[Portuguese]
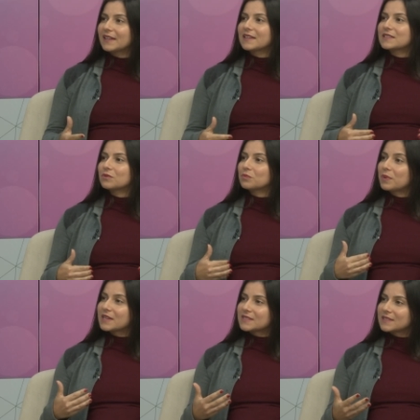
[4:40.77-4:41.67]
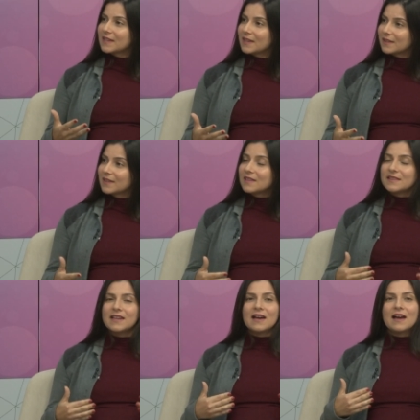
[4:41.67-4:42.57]
Da questão do prazer,
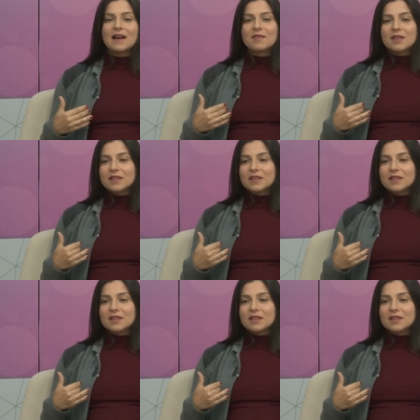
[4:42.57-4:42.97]
da,